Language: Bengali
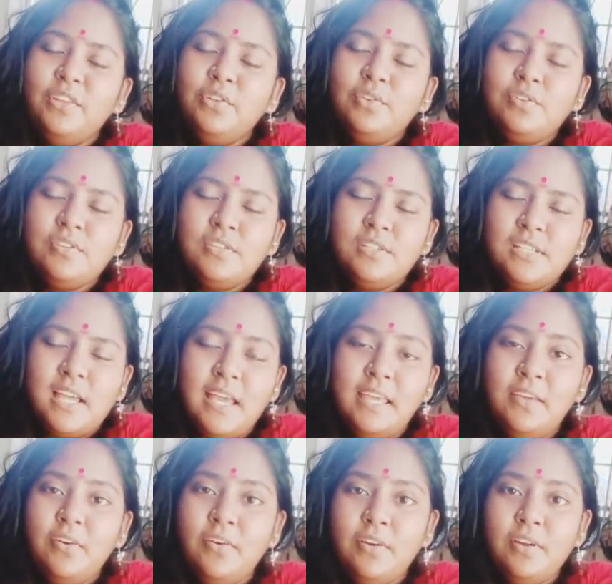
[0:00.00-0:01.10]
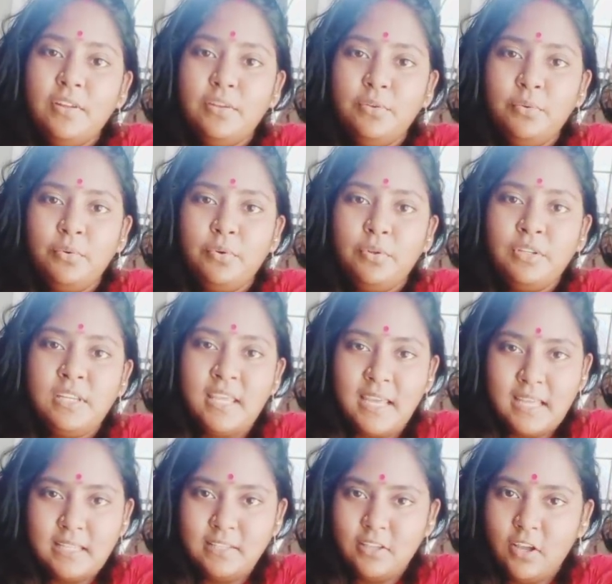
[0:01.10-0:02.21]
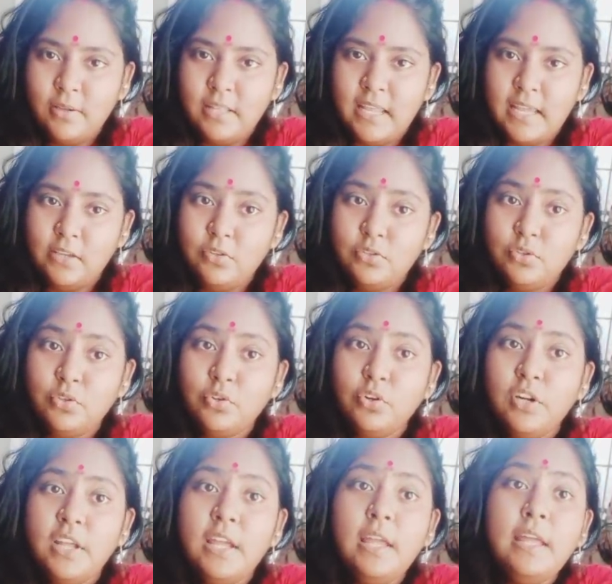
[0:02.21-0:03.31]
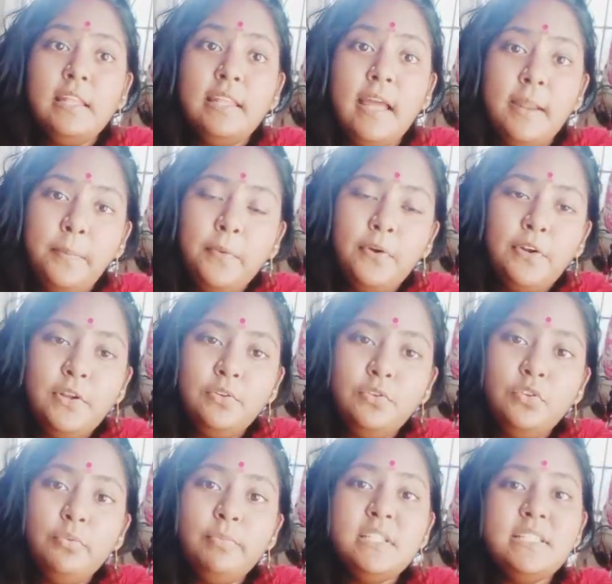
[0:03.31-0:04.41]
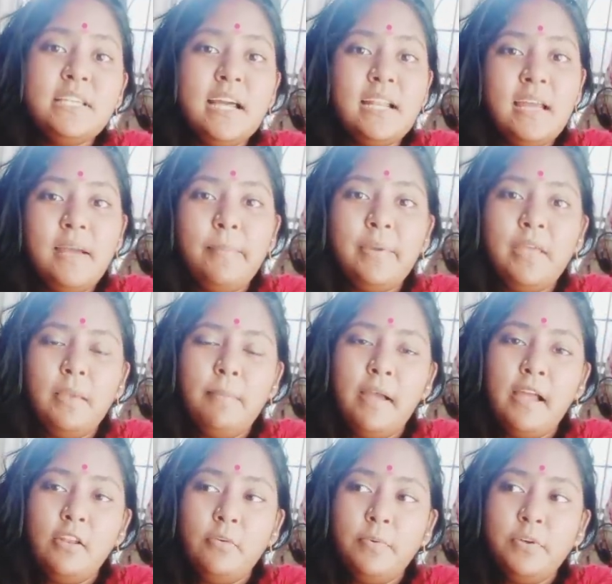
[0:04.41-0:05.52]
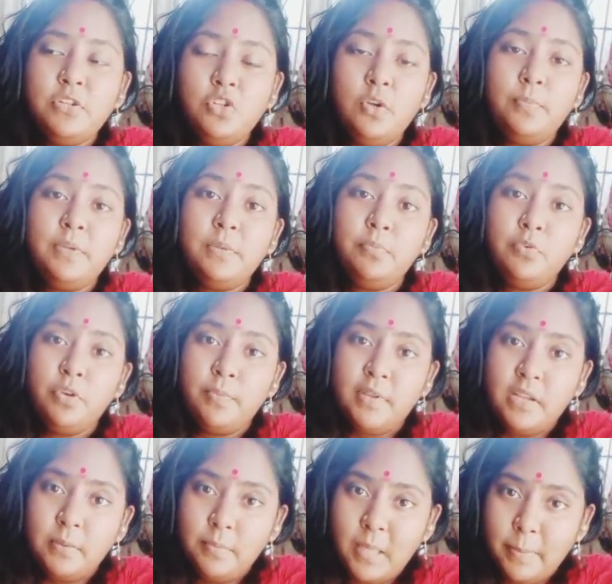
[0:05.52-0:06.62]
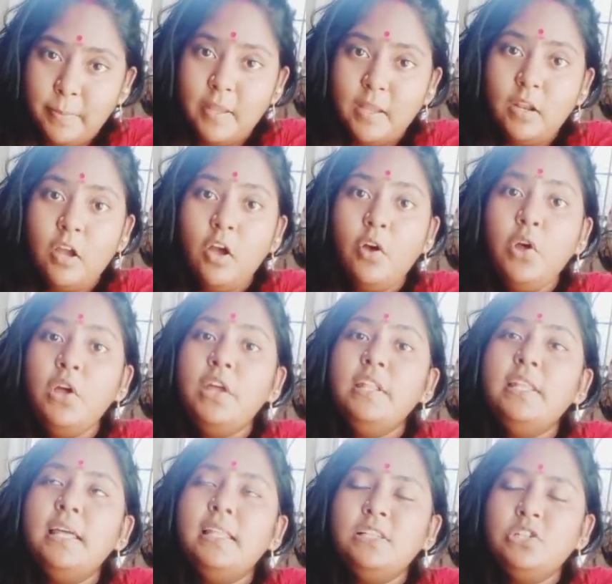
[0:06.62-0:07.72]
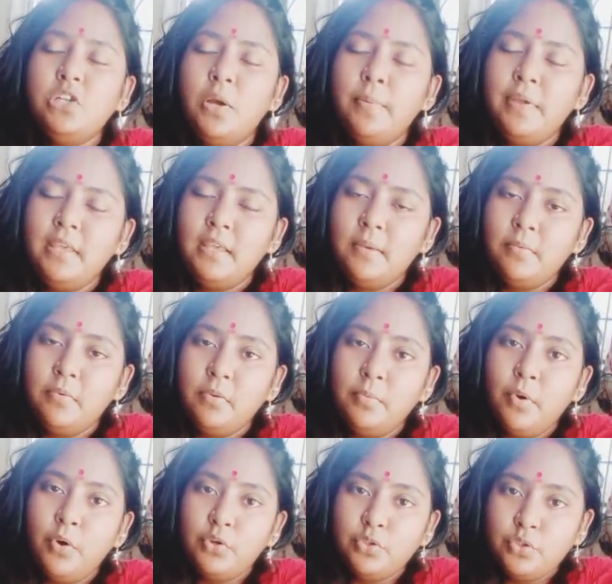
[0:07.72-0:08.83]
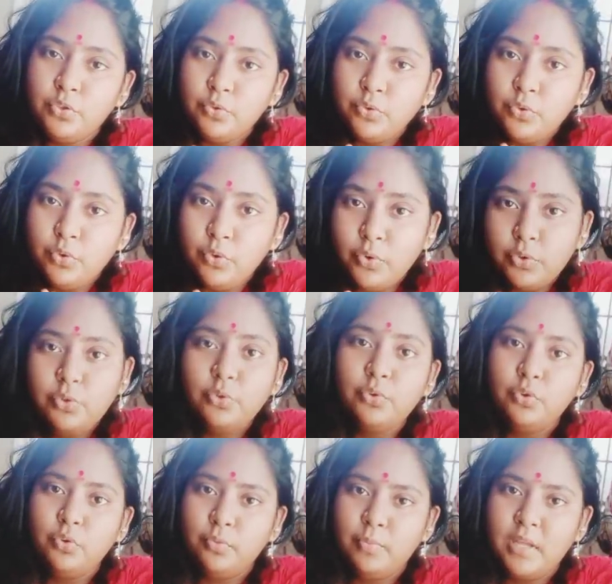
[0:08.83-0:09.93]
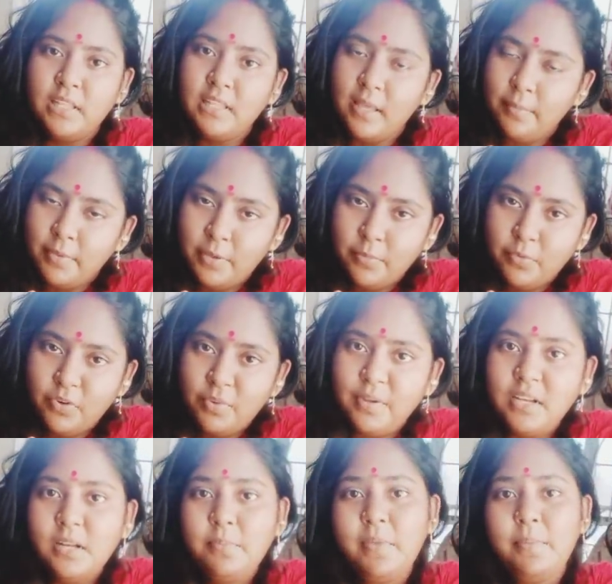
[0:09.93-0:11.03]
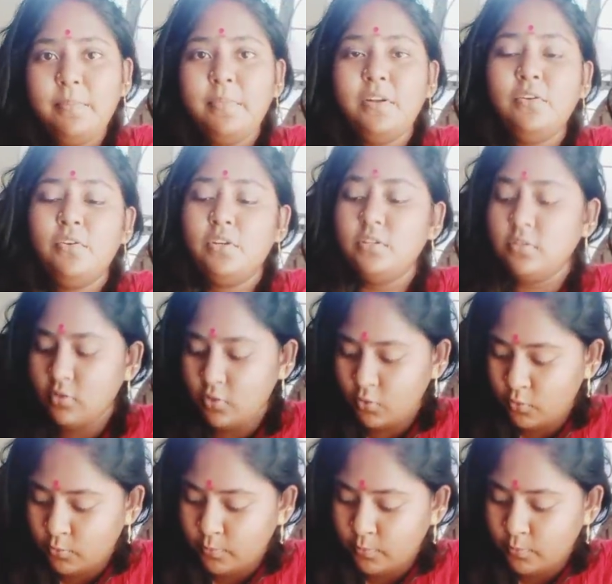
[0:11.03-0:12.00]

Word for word: তো যাই হোক তো নিয়ে আসতে হয় তাকেও জোর করে তারপরেও তোমরা যারা আমাকে ভালোবাসো আমার পরিবারের মেম্বার হও তাদের সবাইকে বলবো অসংখ্য ধন্যবাদ আমার পরিবারের মেম্বার হওয়ার জন্য